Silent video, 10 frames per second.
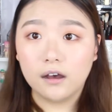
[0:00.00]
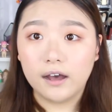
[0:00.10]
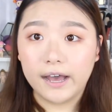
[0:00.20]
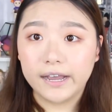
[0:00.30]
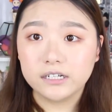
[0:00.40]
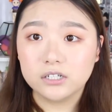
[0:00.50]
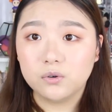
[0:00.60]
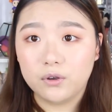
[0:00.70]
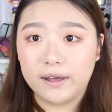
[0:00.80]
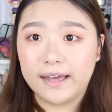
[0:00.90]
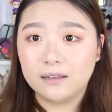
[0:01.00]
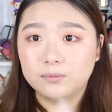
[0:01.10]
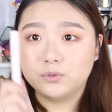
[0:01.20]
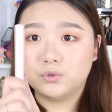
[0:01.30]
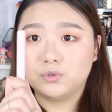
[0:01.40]
啊，还是我原来的
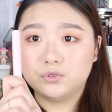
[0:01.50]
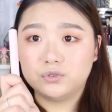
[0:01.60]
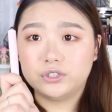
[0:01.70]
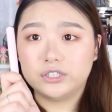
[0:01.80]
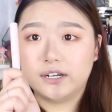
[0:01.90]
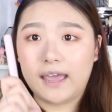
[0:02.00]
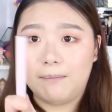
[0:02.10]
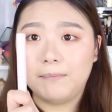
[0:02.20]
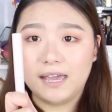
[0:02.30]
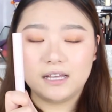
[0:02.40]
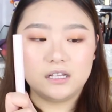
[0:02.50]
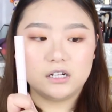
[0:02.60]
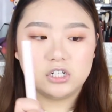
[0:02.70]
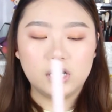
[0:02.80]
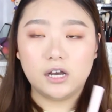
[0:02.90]
步骤，就是 CanMake
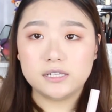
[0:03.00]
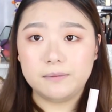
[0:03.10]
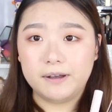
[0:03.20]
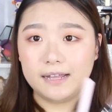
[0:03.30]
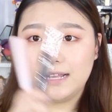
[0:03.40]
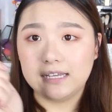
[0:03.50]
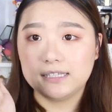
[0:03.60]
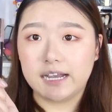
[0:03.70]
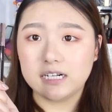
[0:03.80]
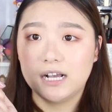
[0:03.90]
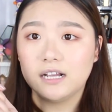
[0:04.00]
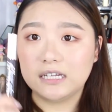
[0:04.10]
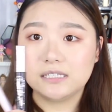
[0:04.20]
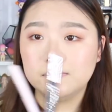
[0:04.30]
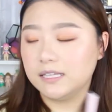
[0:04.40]
的这个睫毛打底，加上
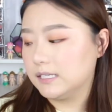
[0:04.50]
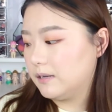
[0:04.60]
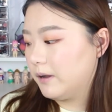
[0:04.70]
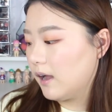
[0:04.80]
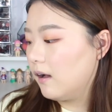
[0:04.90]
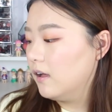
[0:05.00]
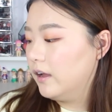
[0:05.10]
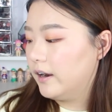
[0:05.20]
Kiss Me 的睫毛膏，